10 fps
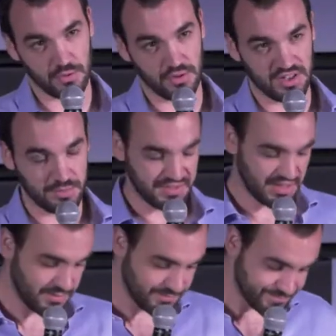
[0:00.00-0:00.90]
dans l'équipe
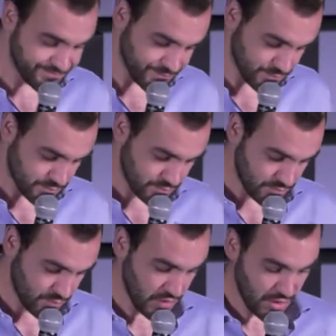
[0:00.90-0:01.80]
Ciel.
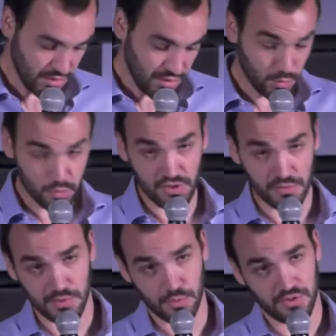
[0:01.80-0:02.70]
Et donc c'est un
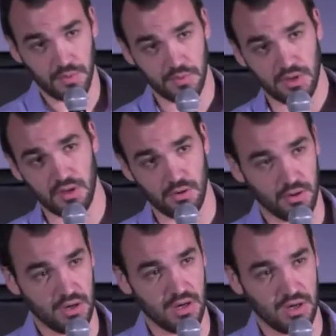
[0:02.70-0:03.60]
petit peu ce qui m'a amené
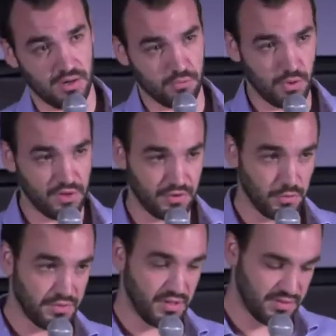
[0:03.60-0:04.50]
à, vouloir faire
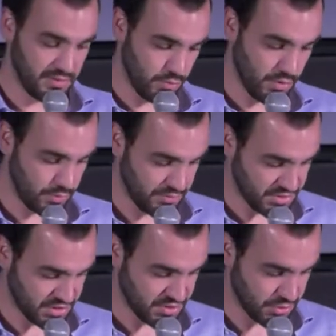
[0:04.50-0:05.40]
une thèse, à vouloir devenir
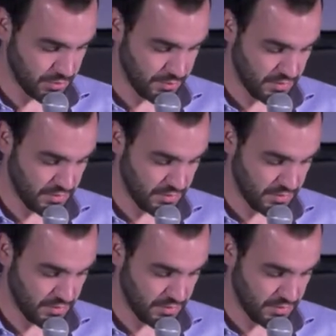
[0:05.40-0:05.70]
chercheur